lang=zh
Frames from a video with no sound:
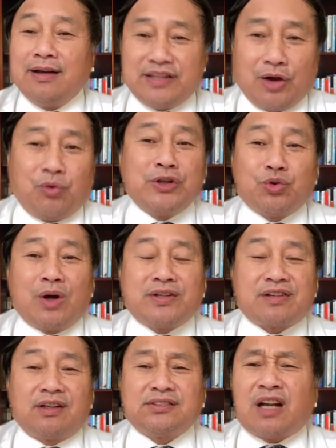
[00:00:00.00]
也会做这
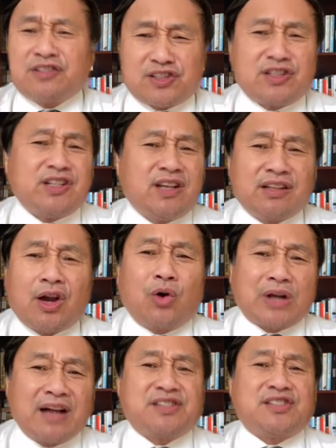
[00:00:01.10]
事儿，但只是一些调
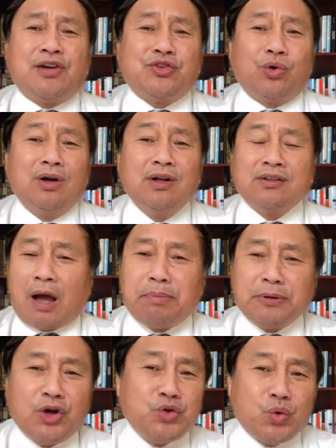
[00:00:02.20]
查线索，它不
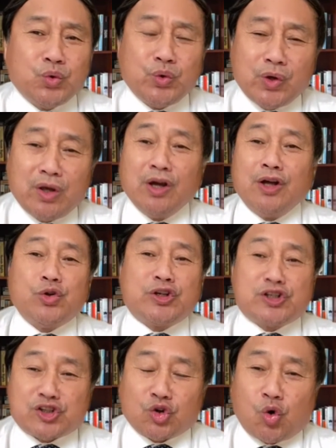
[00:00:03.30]
能用于去
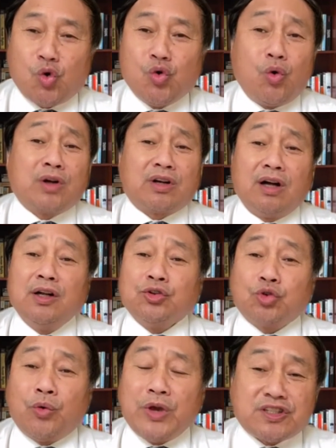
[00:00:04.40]
指控或者
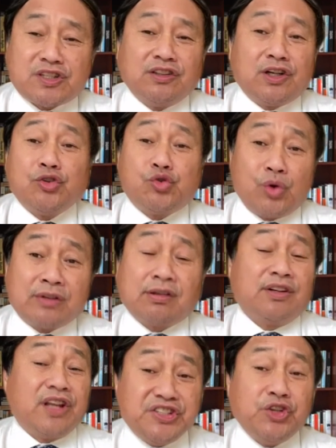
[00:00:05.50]
作为行政决策
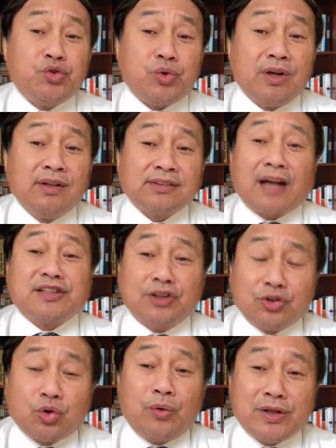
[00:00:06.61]
的依据，它只
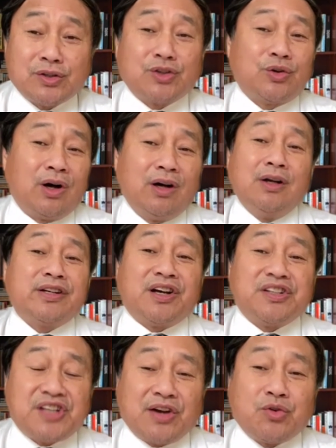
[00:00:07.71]
能作为就是说这个
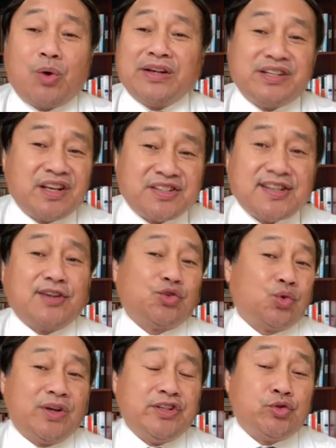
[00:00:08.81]
监管一些线
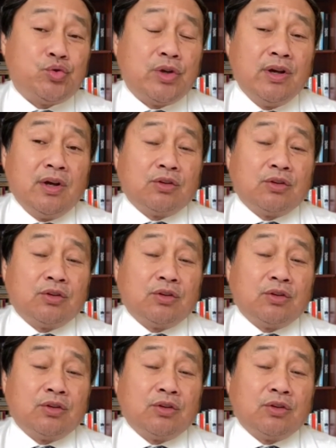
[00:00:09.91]
索依据。